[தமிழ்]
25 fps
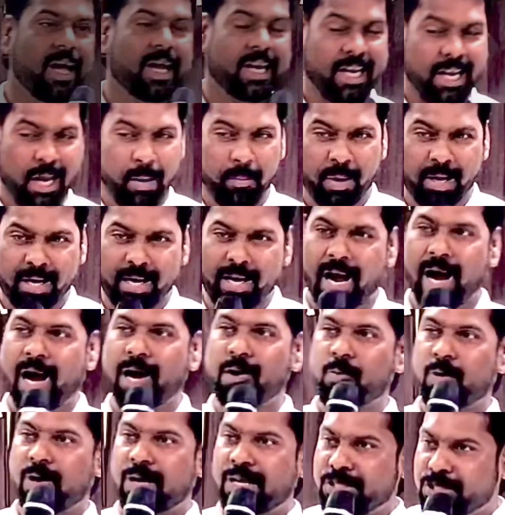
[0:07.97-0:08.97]

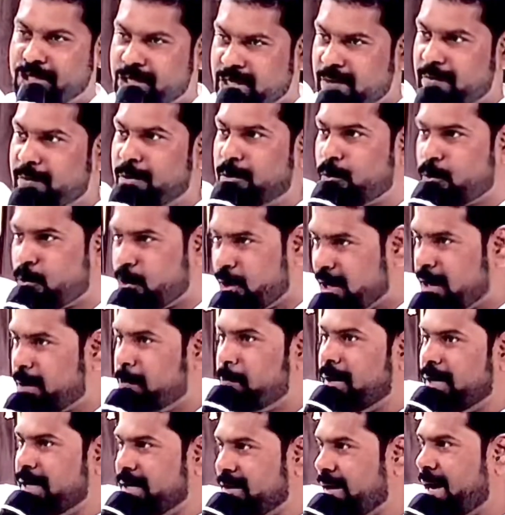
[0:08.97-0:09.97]
நமக்காக ஒரு ஜீவன்
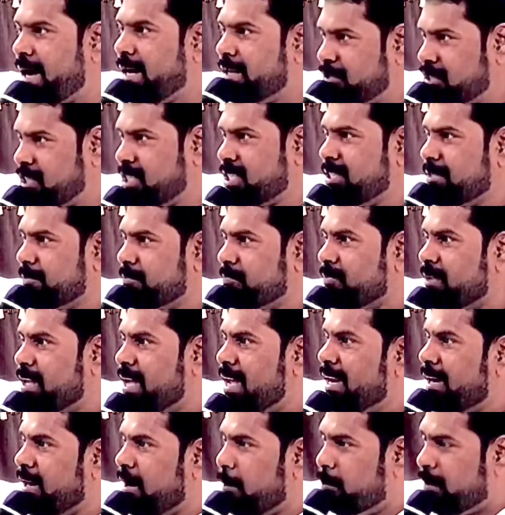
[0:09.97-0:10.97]
கொடுக்கப்பட்டு ஆயிடுச்சு
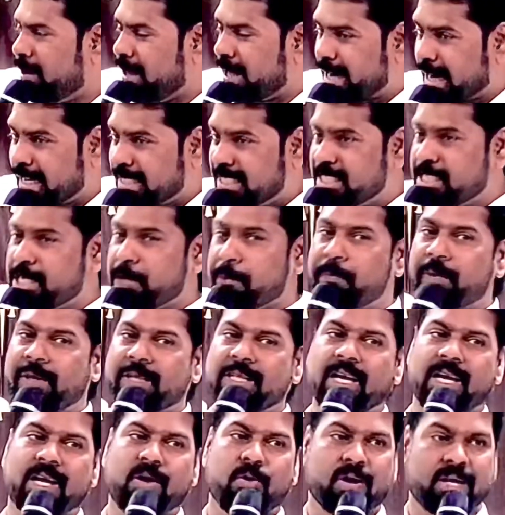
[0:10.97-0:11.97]
நம்முடைய
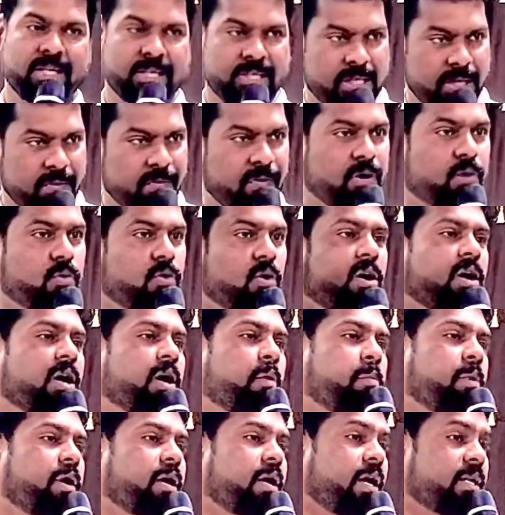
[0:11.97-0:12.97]
ரட்சிப்பதற்கு ஒரு ஜீவன்
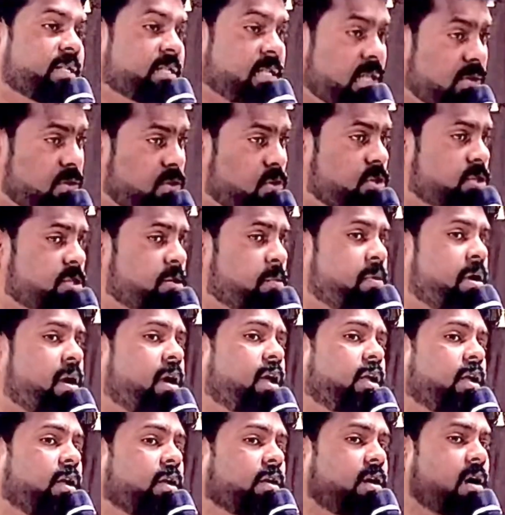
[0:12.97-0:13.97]
கொடுக்கப்பட்டாய்
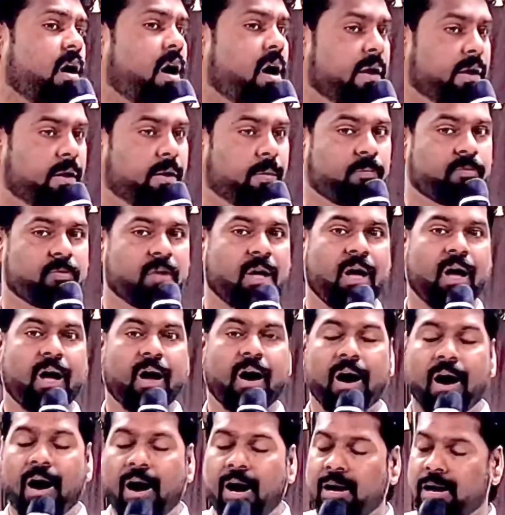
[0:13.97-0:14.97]
சந்தோஷமான காரியம்
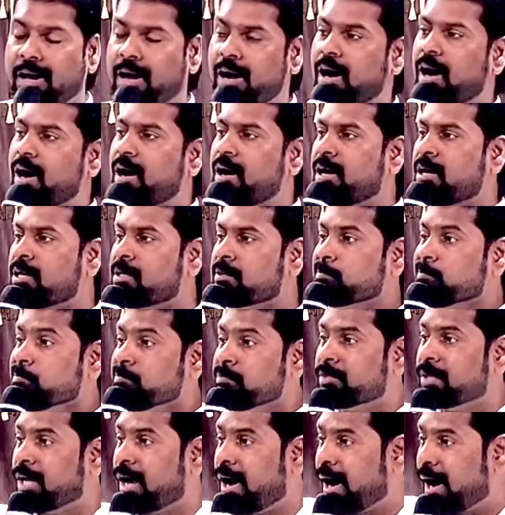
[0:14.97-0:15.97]
ஆனால்
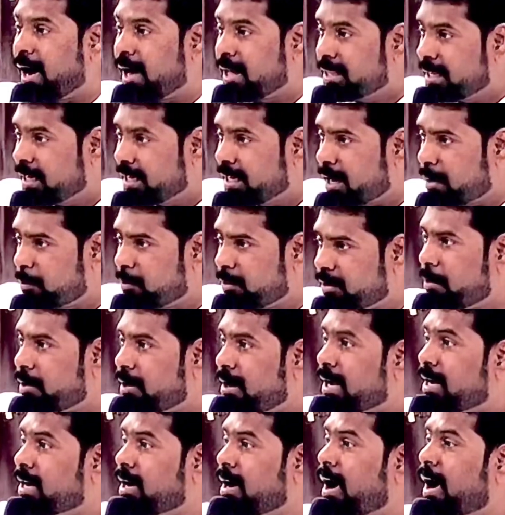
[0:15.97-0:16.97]
அதை நம்ம
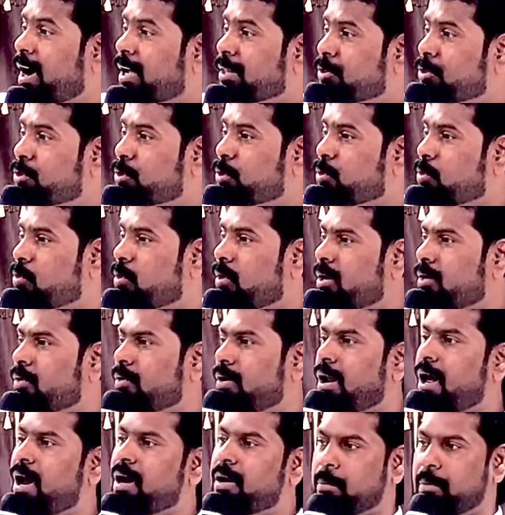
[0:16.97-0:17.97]
என்ன காத்து
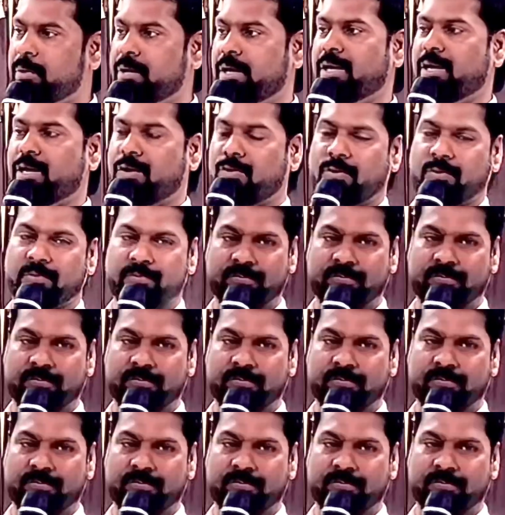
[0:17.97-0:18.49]
நம்ம இருக்கணும்